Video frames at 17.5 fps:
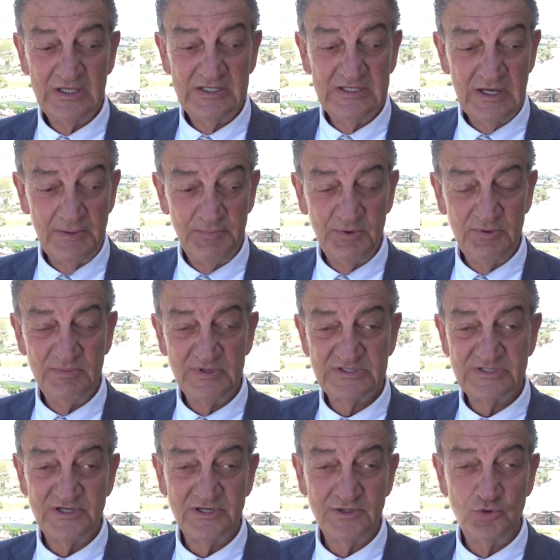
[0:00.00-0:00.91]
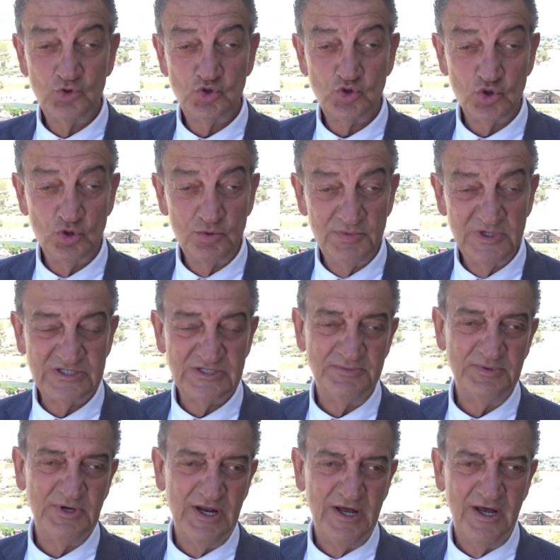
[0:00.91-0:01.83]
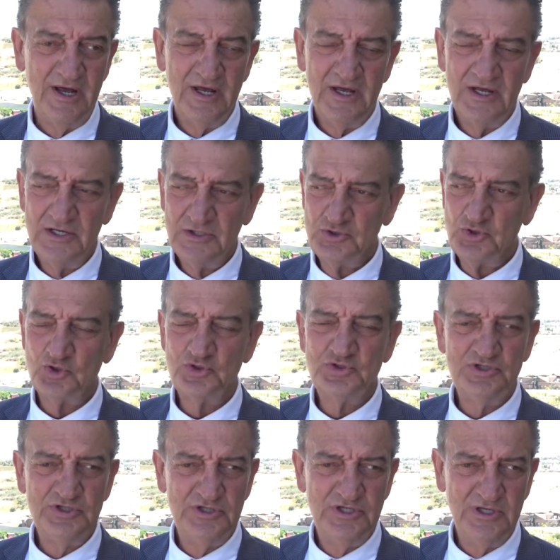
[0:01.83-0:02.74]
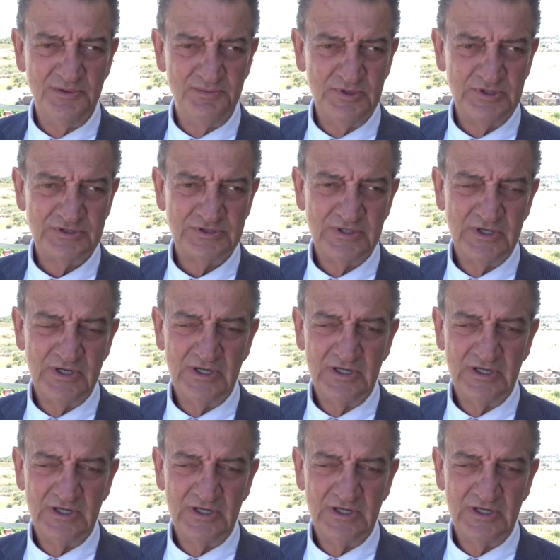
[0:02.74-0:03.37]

yapılmasının düşünülmesi bile çok ciddi bir